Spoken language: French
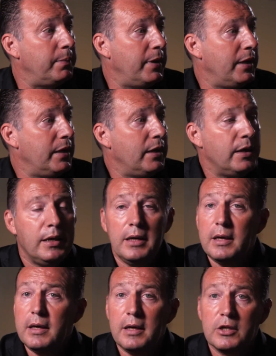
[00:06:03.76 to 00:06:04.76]
mais
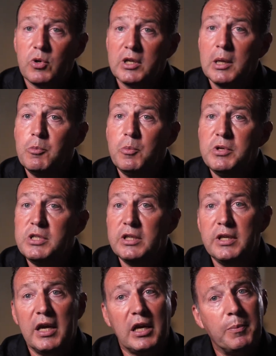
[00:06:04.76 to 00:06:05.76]
ben, je crois que les
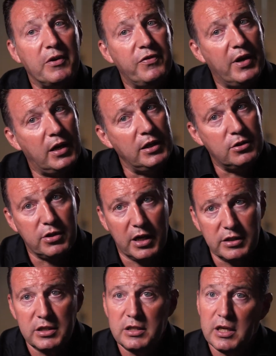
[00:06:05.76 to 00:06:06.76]
publicitaires, ils préfèrent aller sur
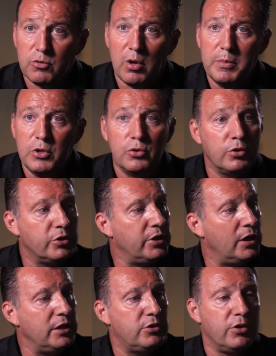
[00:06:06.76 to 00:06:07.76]
un site à 3 millions que
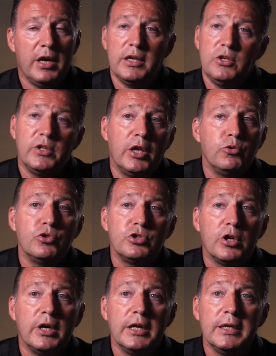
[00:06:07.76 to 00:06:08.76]
d'aller sur un qui en a
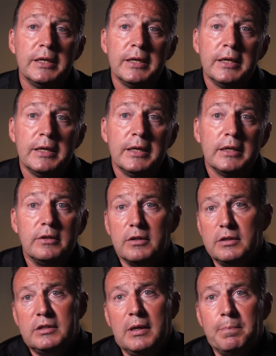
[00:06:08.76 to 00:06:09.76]
200. Hein.
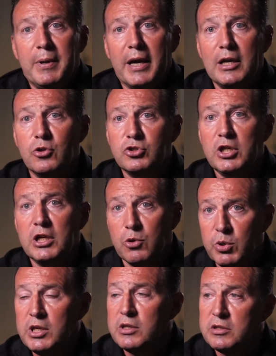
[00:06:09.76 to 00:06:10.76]
Ça me paraît logique.
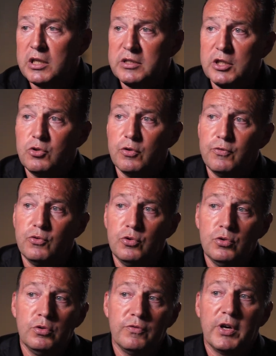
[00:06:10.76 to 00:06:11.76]
Oui, c'est
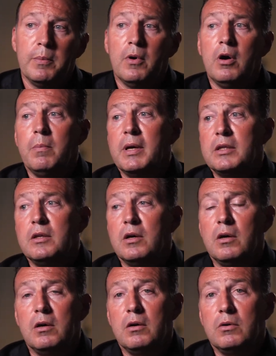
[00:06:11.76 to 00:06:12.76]
devenu vraiment
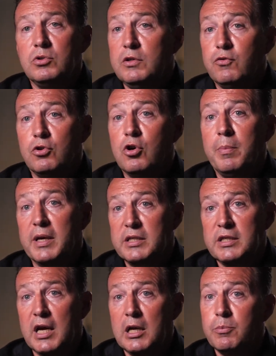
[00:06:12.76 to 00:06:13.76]
maintenant, au niveau
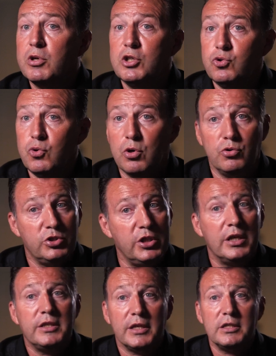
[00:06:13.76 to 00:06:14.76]
commercial, pour les joueurs aussi
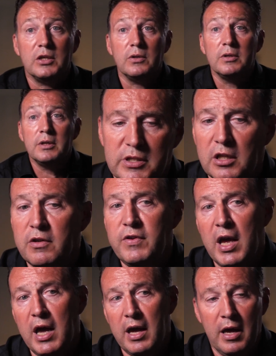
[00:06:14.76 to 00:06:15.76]
intéressant. Ça
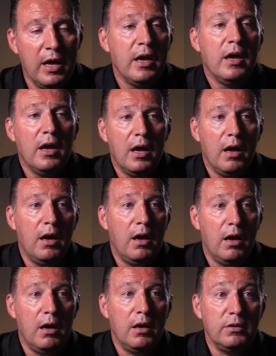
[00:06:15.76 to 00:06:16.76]
devient
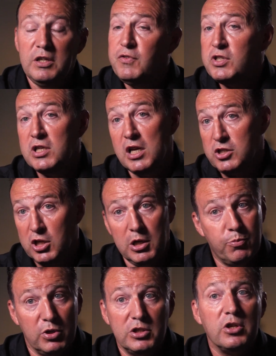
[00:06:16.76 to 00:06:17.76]
euh, difficile à gérer
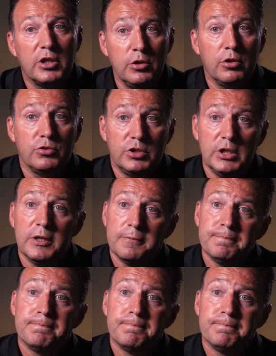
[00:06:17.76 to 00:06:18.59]
pour les entraîneurs aussi.